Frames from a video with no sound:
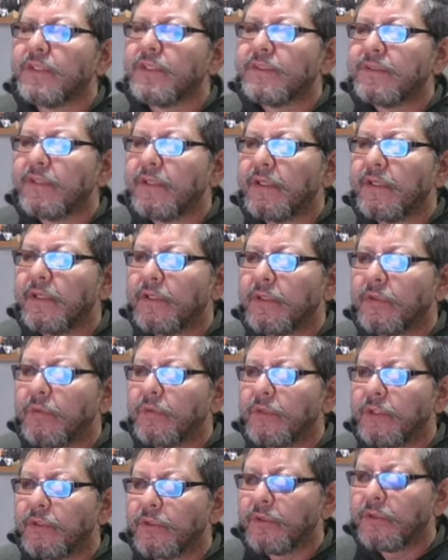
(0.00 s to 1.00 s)
a instalar
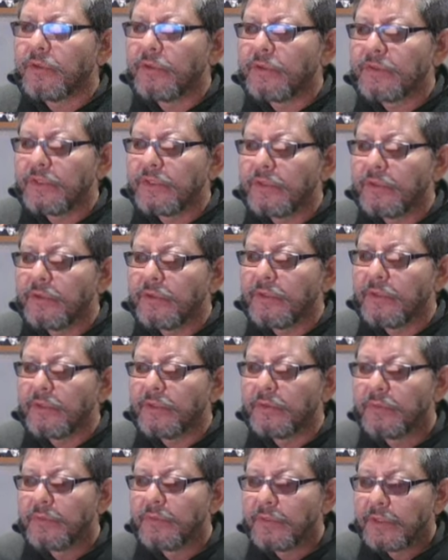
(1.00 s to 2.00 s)
ningún entorno de escritorio,